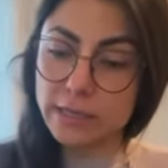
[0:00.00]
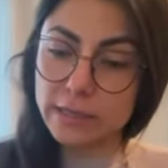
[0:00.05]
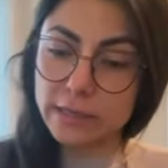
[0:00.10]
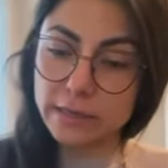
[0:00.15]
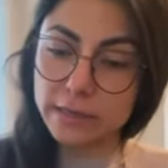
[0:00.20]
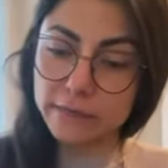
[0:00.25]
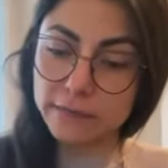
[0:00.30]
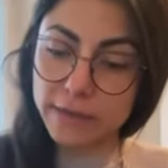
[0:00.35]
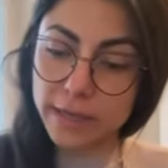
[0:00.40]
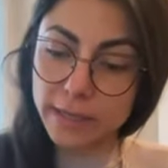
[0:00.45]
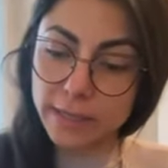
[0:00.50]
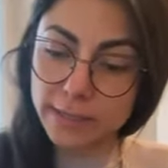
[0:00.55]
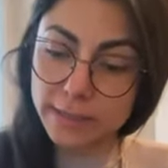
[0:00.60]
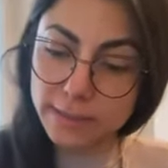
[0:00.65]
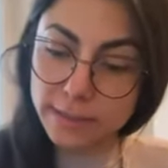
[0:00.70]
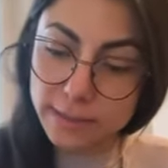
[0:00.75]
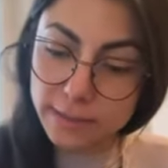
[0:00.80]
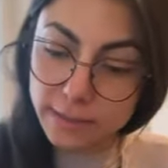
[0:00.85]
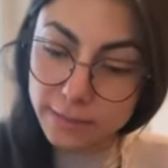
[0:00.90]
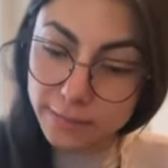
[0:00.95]
war
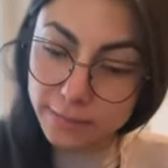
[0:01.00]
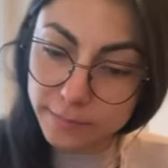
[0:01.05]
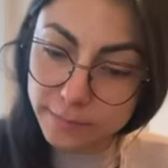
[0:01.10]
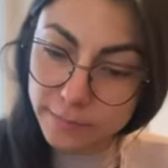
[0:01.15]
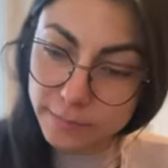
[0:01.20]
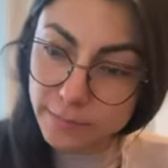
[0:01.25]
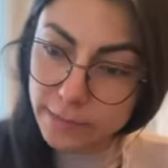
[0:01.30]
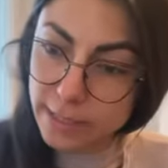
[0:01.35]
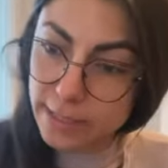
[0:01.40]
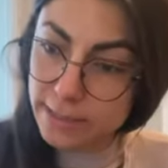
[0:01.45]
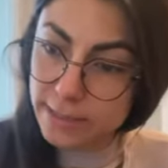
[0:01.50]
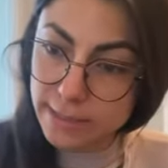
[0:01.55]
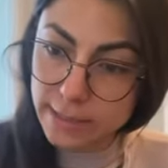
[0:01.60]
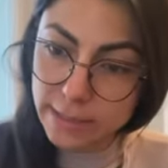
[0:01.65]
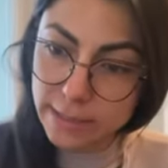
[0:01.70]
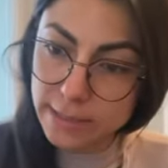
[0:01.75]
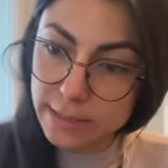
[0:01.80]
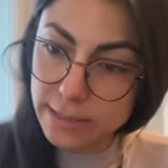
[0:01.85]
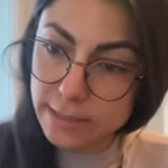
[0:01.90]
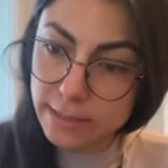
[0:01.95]
es ähm,
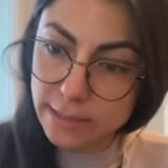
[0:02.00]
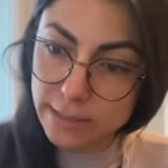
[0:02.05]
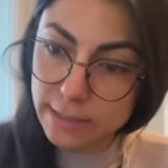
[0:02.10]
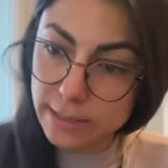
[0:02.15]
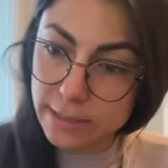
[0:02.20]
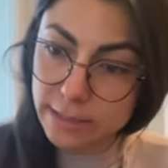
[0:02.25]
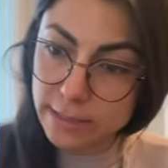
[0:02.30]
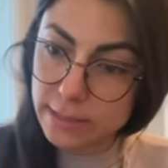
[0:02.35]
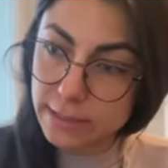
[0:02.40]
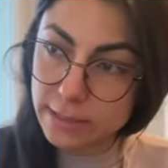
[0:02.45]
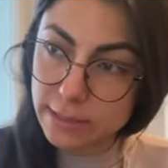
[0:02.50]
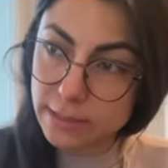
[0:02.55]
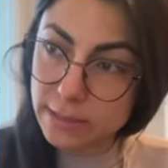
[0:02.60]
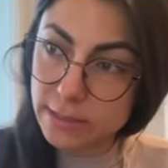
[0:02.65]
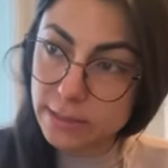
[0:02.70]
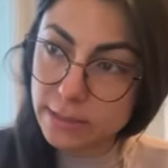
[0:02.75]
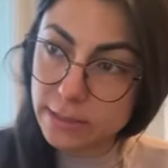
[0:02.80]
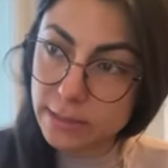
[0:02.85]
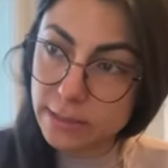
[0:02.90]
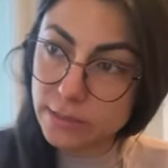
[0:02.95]
tatsächlich
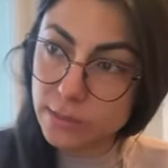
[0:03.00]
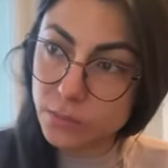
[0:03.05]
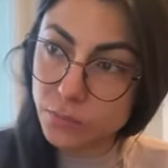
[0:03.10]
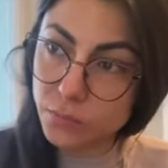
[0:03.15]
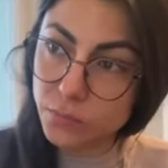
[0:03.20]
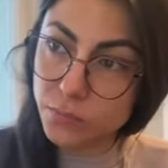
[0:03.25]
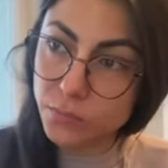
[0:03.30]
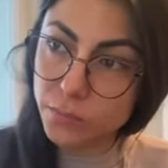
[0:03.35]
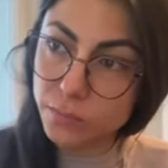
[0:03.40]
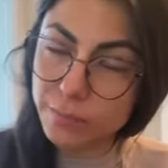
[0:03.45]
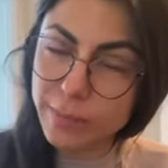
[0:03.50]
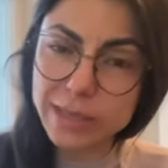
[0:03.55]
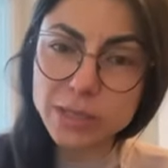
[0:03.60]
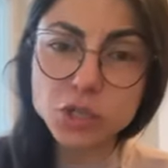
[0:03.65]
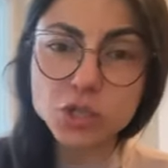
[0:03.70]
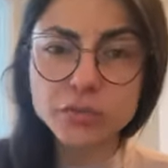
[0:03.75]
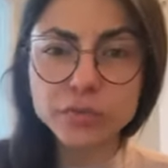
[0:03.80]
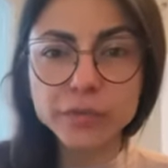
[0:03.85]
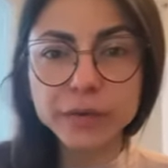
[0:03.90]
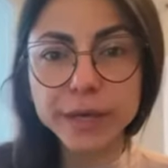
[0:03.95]
so
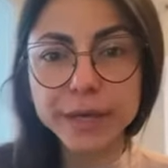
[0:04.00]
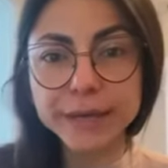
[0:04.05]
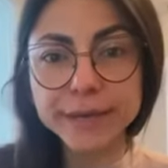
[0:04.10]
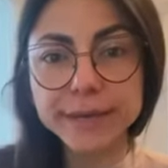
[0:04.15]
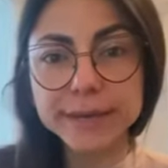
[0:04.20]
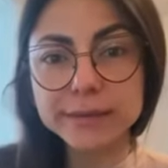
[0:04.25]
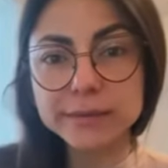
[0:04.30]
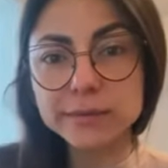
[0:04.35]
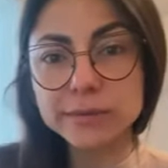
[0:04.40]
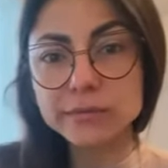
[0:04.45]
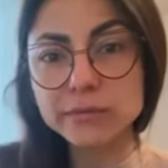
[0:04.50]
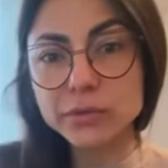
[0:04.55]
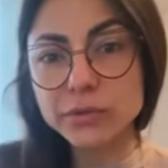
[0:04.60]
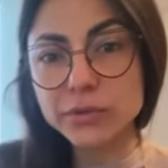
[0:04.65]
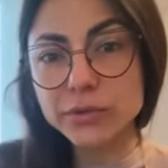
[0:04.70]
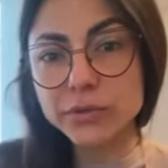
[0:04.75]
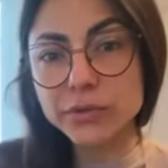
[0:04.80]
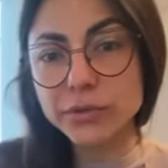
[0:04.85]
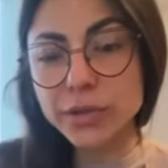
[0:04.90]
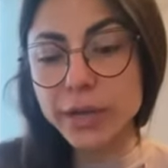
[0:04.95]
menschenverändernd
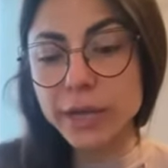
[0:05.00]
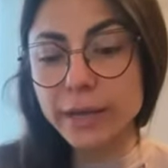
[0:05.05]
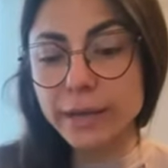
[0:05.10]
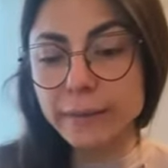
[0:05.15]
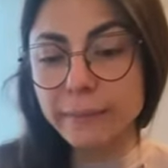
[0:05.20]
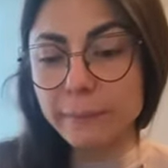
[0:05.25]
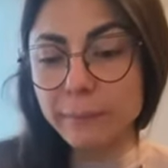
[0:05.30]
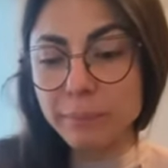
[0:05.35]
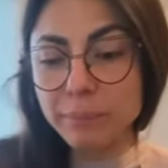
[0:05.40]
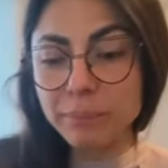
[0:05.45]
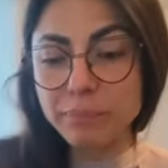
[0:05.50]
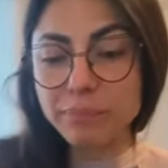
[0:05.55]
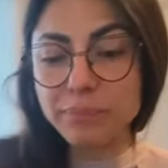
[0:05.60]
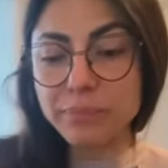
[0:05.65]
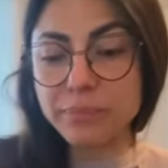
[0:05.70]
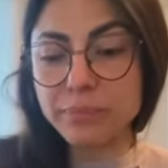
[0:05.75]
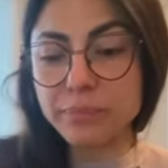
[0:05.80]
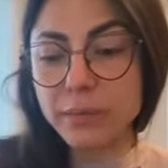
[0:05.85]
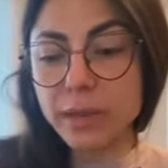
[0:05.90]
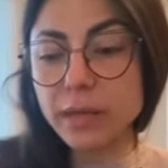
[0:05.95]
geworden,
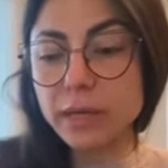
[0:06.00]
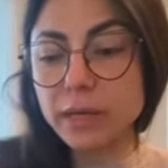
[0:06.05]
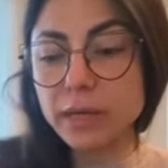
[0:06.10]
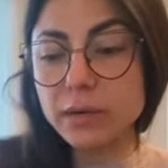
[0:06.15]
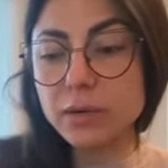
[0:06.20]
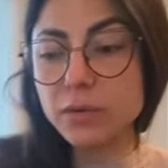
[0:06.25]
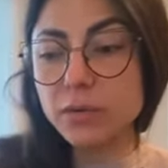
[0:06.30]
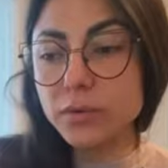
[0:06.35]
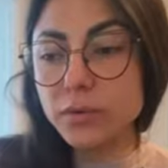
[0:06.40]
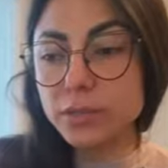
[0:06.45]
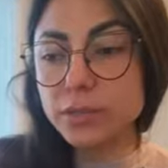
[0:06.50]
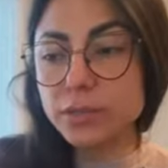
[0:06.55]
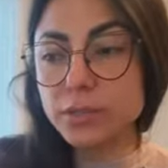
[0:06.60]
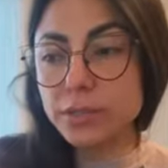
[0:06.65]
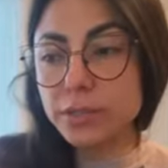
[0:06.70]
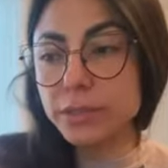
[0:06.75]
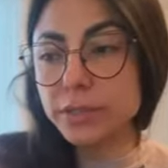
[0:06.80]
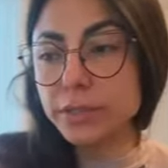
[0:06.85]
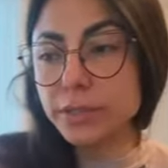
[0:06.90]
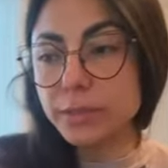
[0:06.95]
und
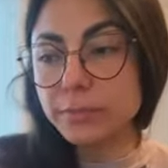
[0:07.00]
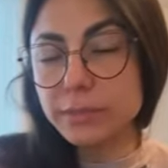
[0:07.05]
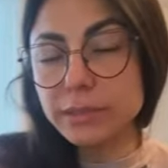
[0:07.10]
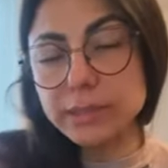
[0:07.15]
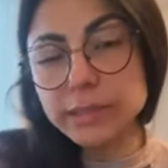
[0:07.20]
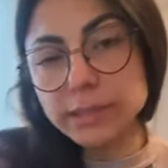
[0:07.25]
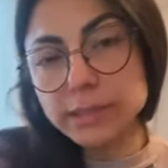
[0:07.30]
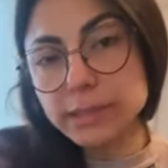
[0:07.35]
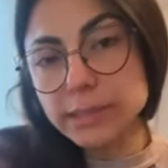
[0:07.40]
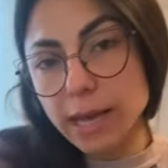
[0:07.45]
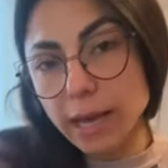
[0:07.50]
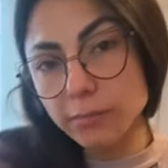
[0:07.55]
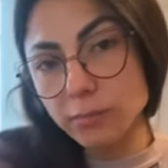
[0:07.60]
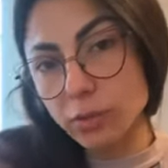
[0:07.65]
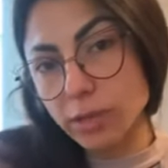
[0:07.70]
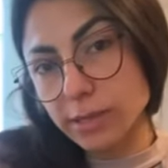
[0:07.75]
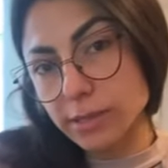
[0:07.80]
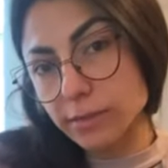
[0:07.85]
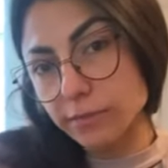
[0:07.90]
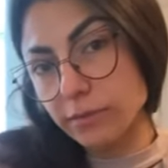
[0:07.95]
äh, bin dann in die
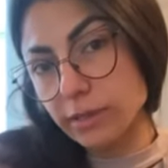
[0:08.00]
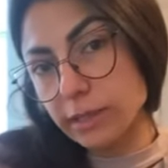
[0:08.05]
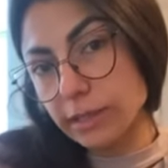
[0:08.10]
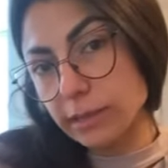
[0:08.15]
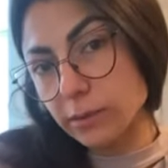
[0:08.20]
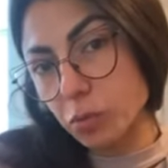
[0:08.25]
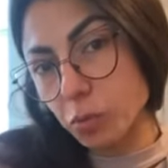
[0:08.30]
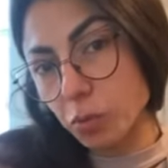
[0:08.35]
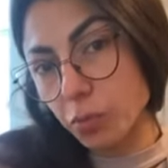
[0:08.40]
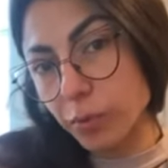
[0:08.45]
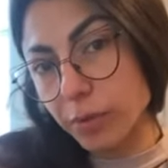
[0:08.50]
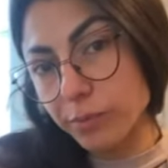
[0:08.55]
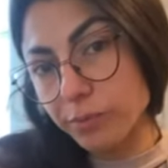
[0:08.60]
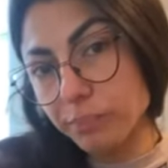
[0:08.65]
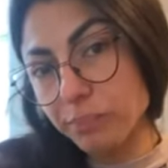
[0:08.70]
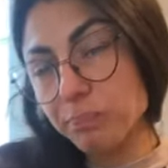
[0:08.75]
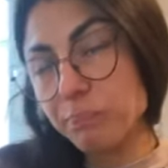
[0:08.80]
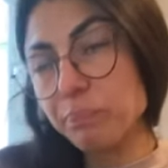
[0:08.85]
ambulante Pflege rüber.